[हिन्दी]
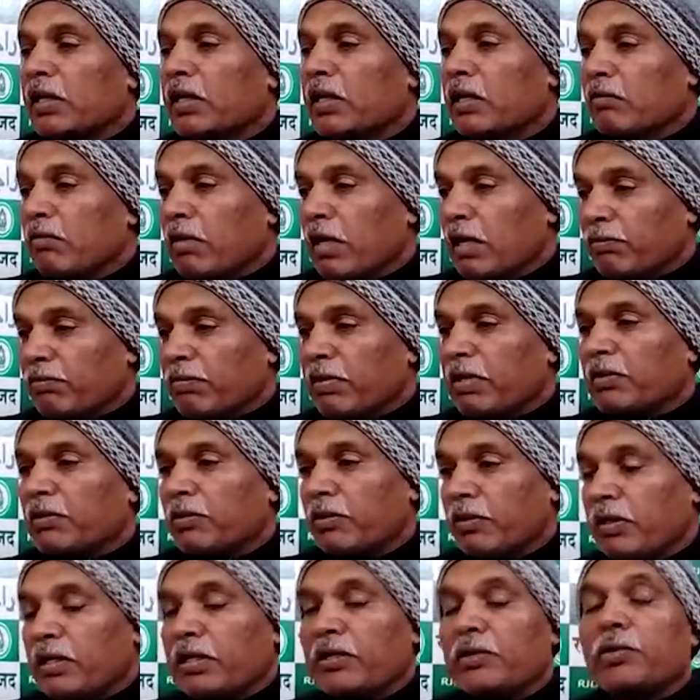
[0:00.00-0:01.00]
रहे हैं भाजपा
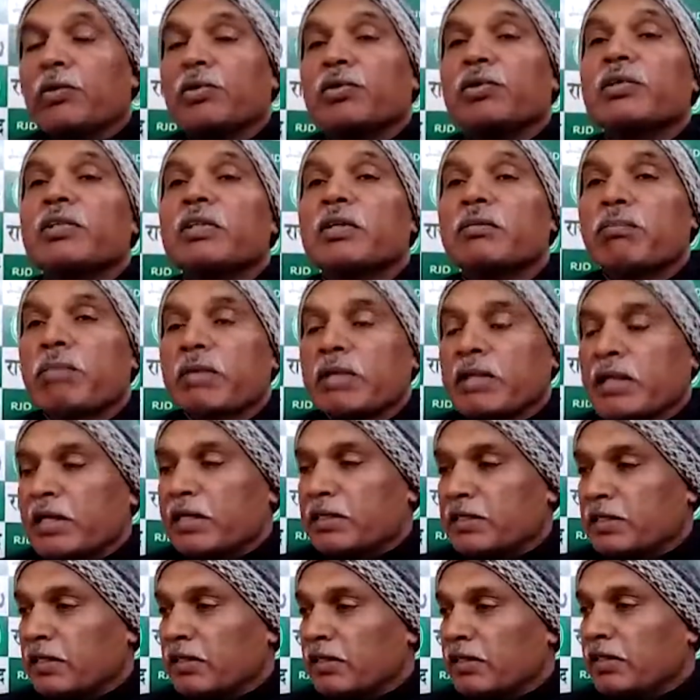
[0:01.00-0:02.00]
को या जो सांप्रदायिक
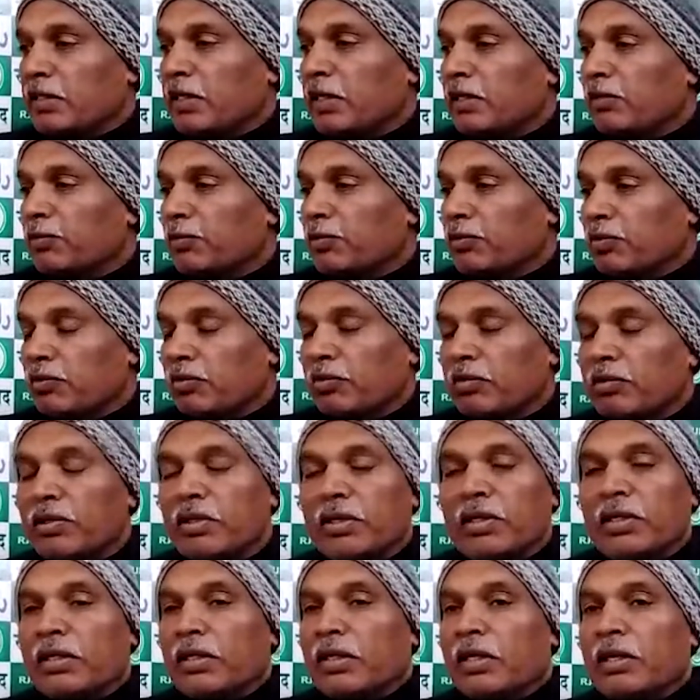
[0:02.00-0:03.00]
शक्तियाँ हैं उसको
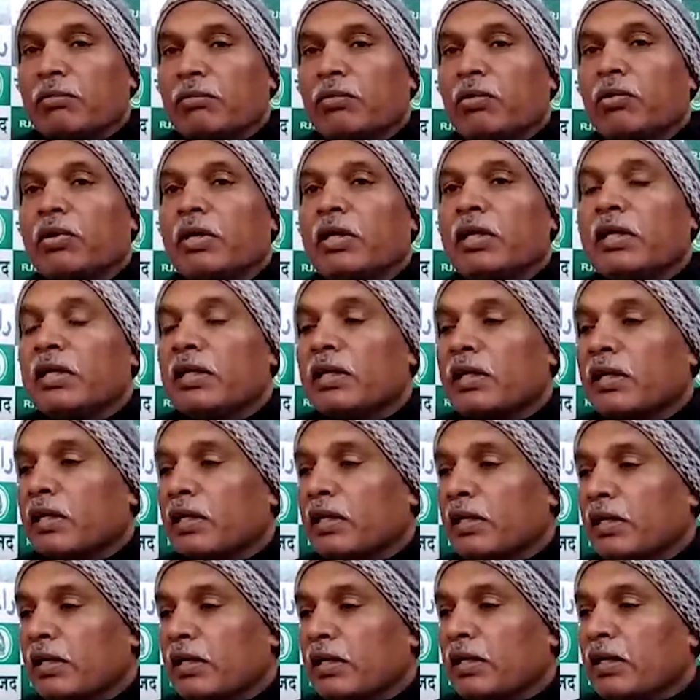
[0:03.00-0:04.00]
हम लोग नहीं कर
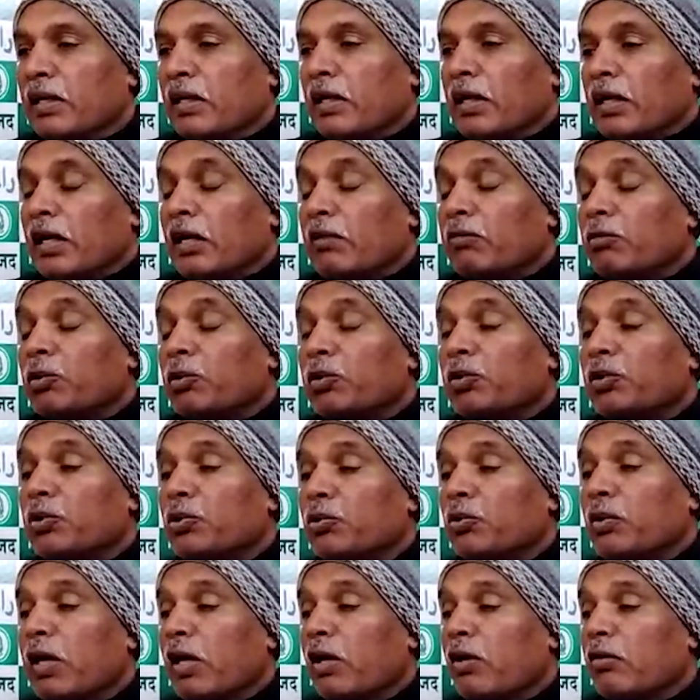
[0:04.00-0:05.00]
रहे हैं अब उस
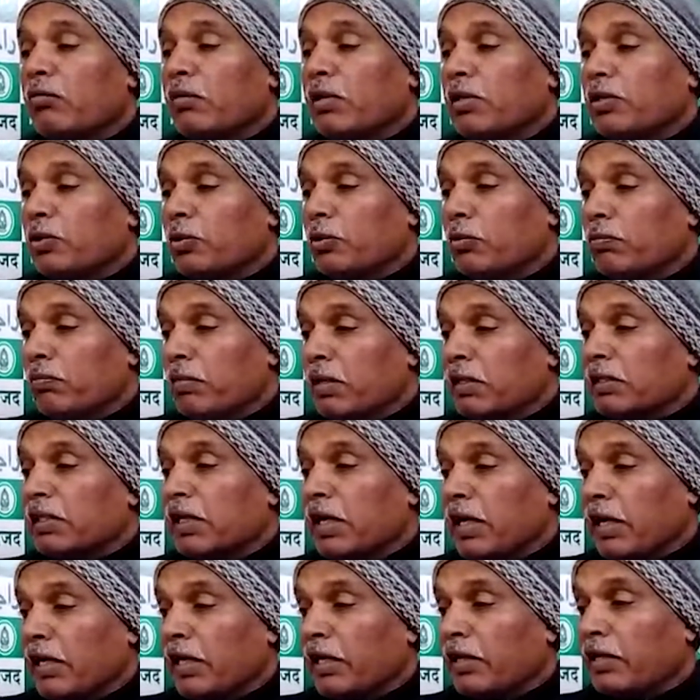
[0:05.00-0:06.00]
चुनाव में जो मत
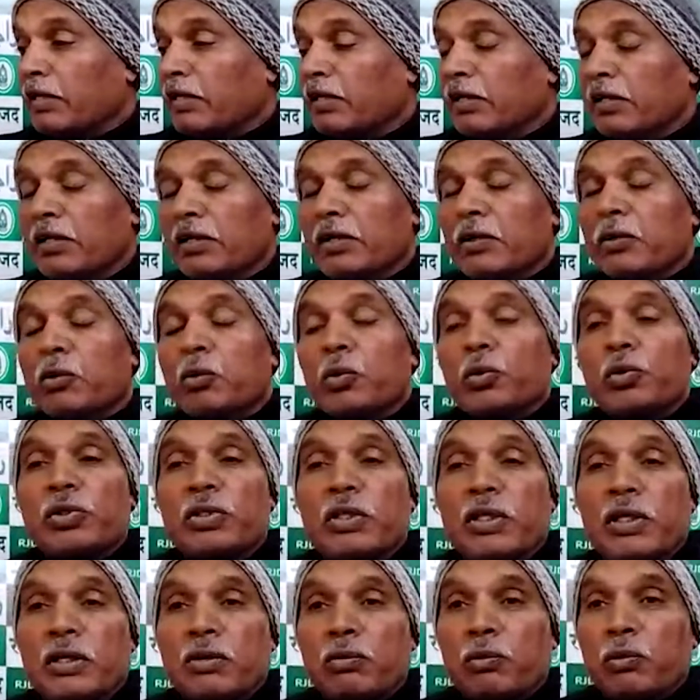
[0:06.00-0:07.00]
आए
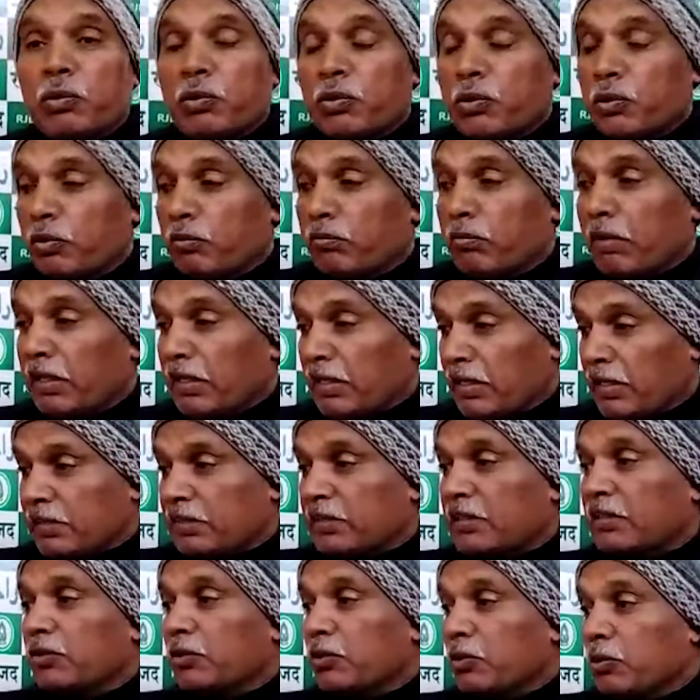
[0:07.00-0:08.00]
उससे उनको बाई
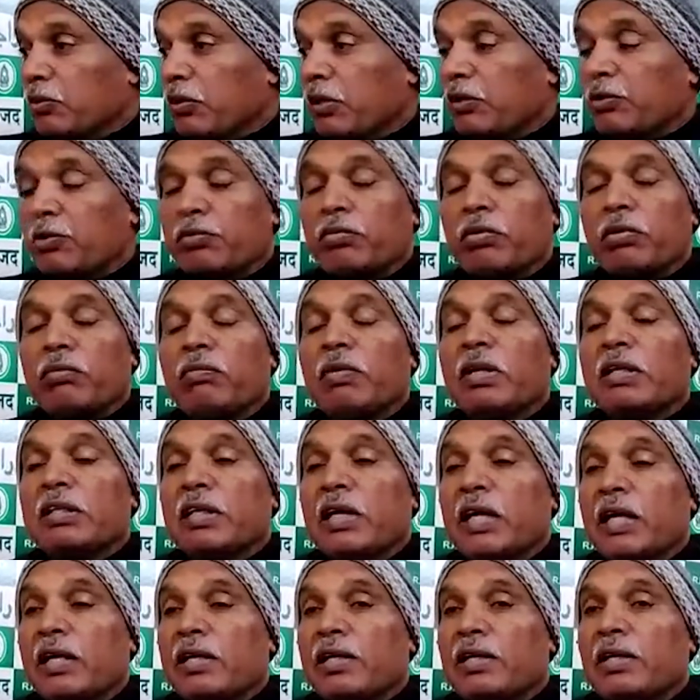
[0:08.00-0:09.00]
इलेक्शन जो हुआ उसमें मत
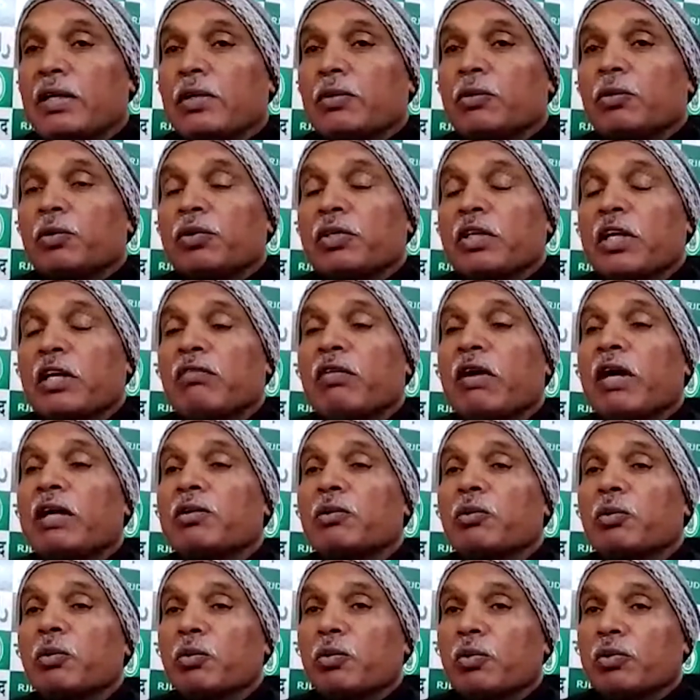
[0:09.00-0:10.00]
आए उसके बाद
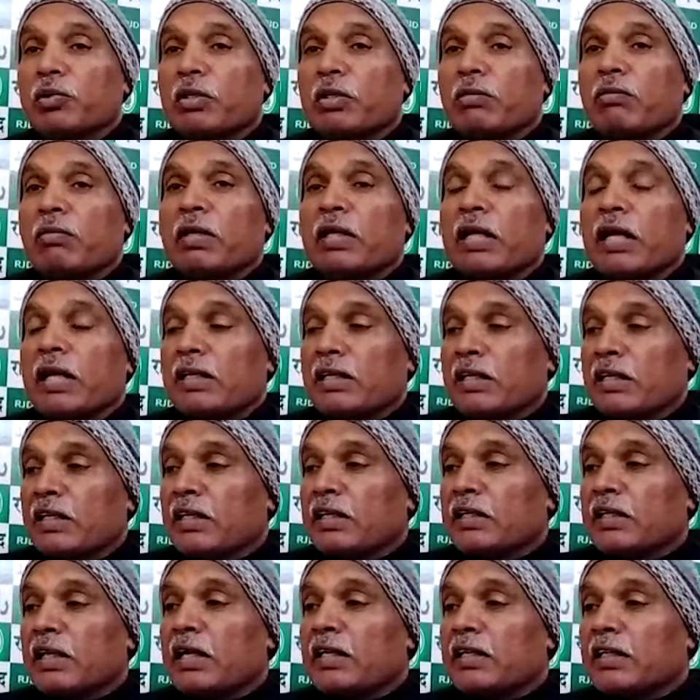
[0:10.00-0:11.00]
उनको समझना चाहिए
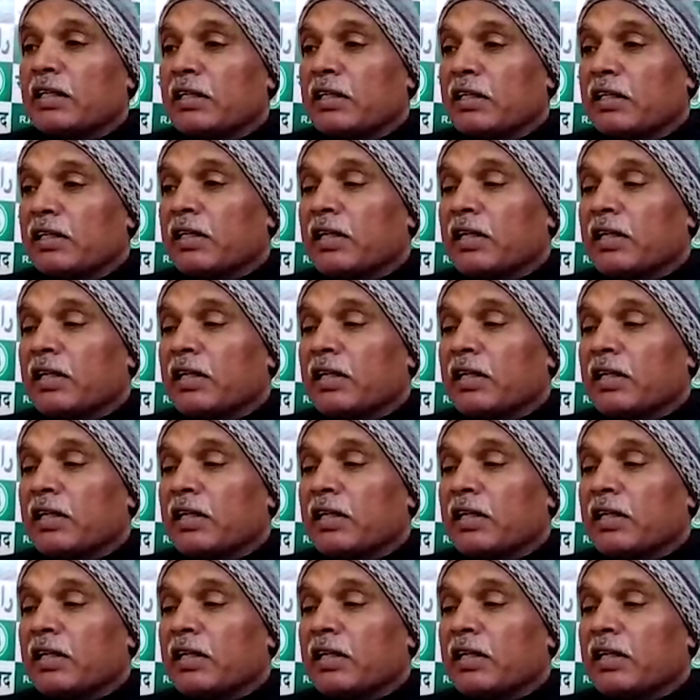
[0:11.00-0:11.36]
था कि